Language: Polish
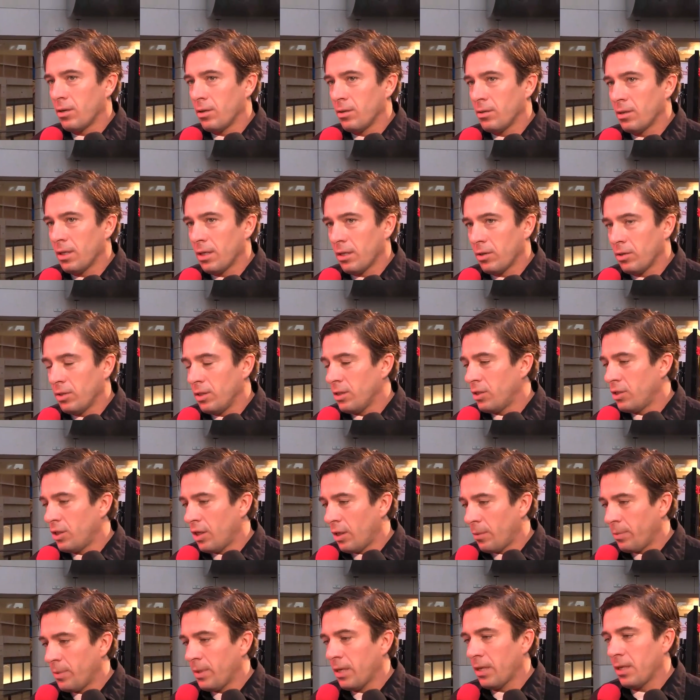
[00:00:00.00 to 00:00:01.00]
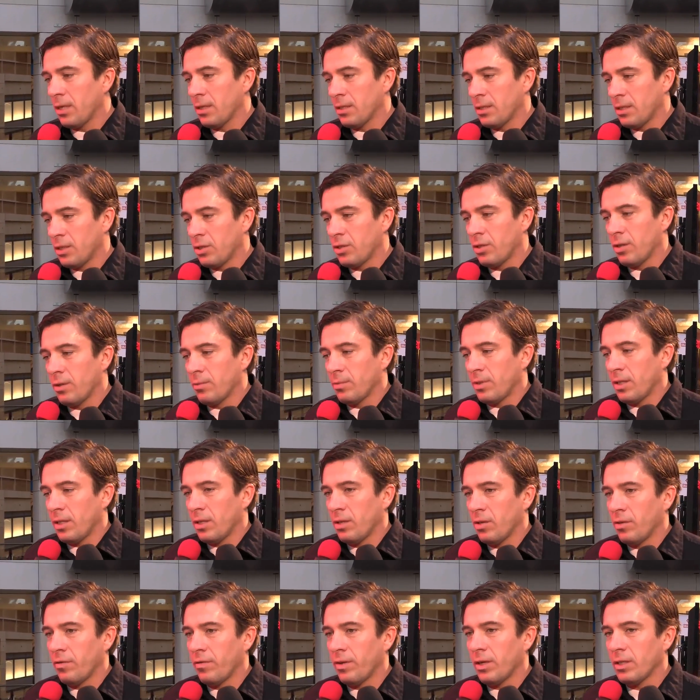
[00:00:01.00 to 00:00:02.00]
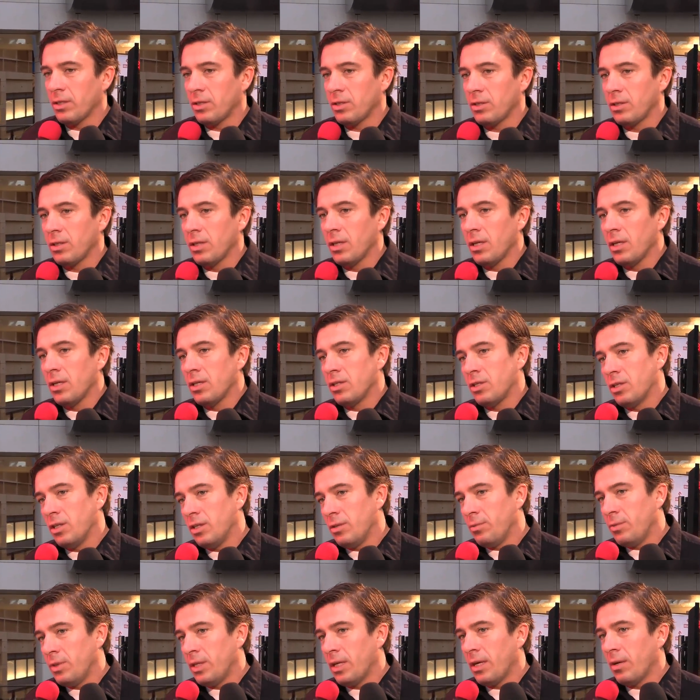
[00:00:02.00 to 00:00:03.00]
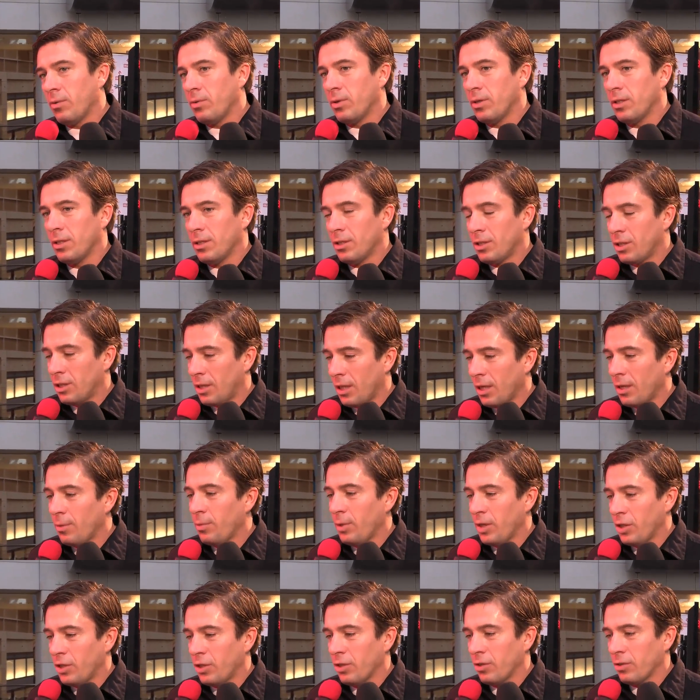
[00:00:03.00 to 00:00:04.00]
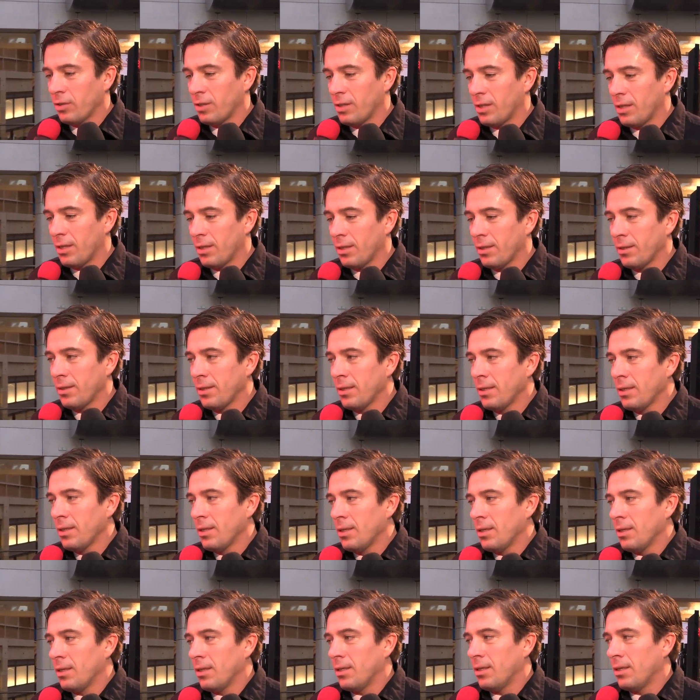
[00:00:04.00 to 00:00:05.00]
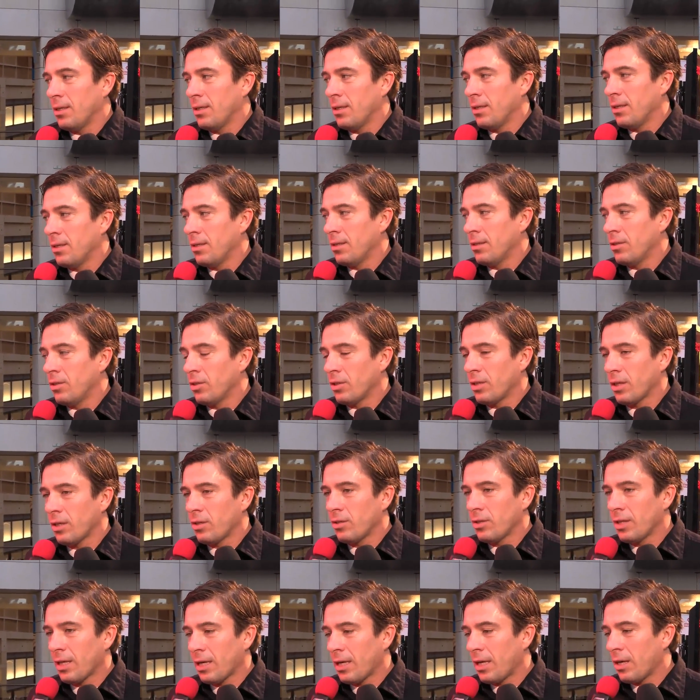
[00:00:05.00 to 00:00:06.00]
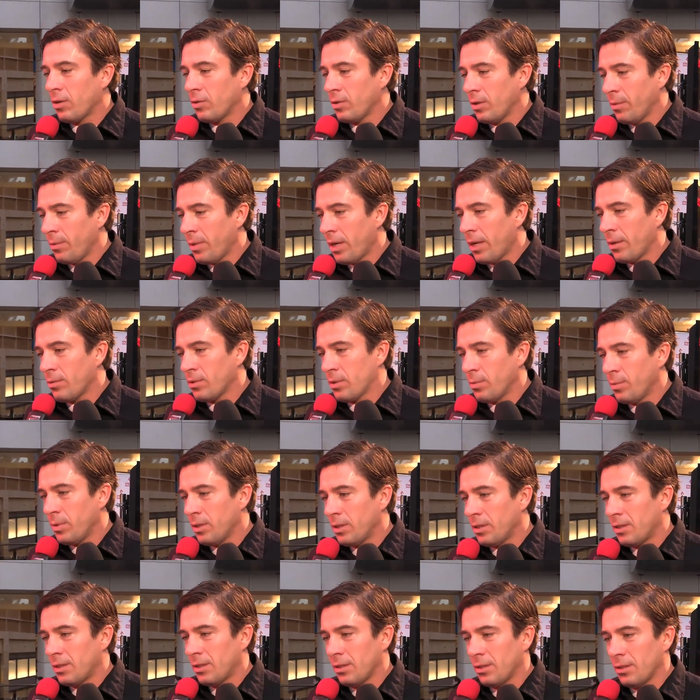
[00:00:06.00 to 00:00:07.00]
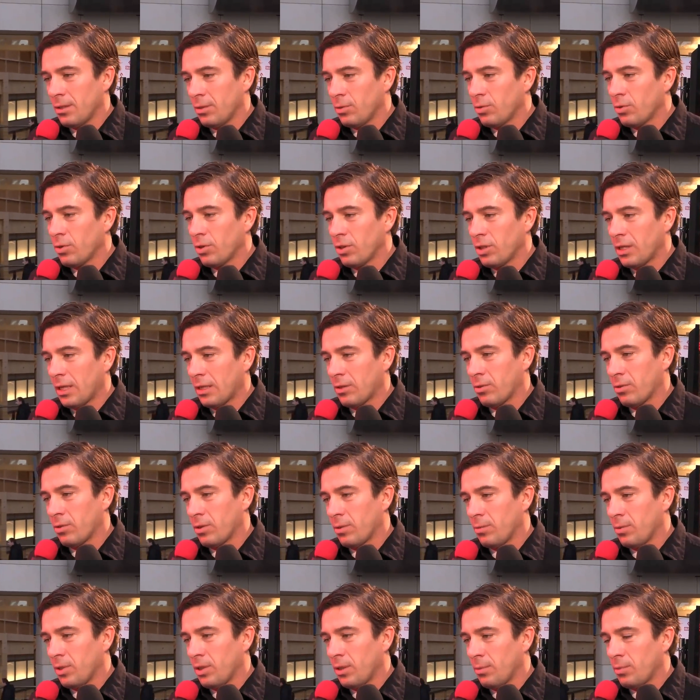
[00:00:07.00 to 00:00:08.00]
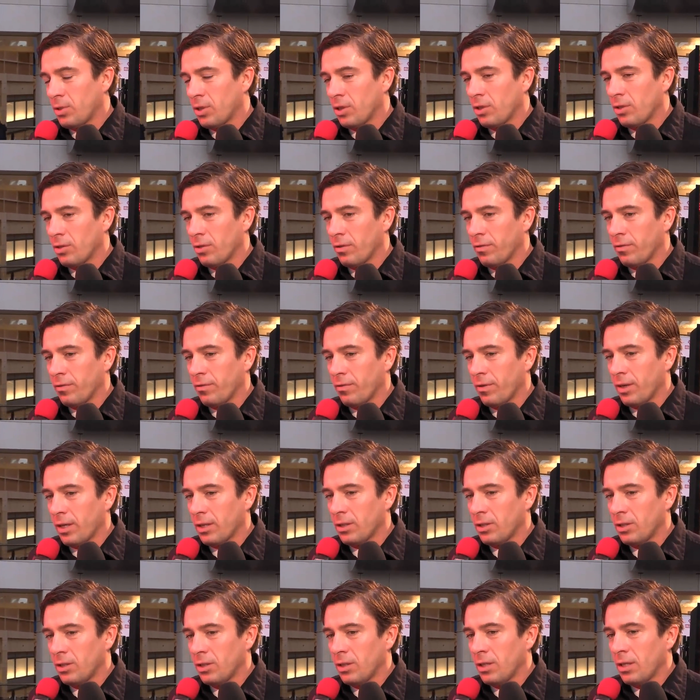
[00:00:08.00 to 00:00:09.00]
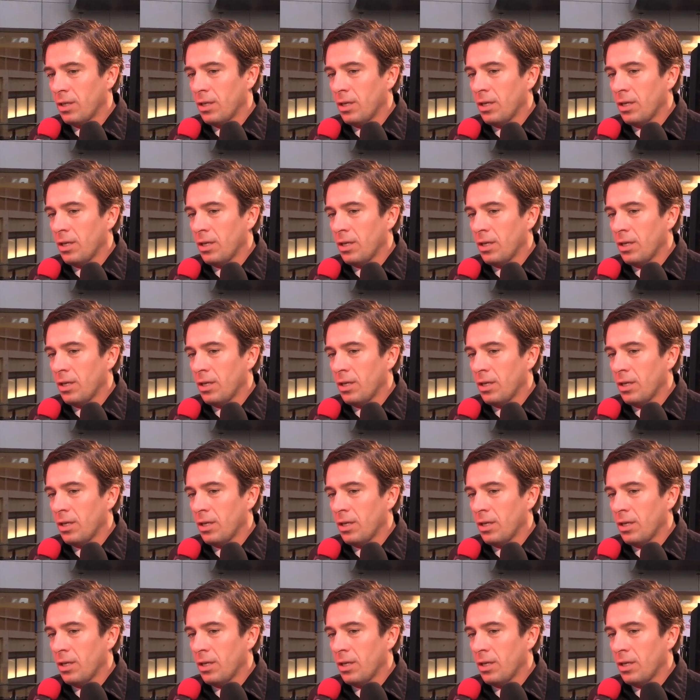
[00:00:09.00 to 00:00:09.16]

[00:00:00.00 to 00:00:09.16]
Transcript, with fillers: e, na koniec sierpnia zacząłem trenować, czyli minęły 4 miesiące. E, do tego Dakaru nie miałem zbyt dużo czasu, żeby się przygotowywać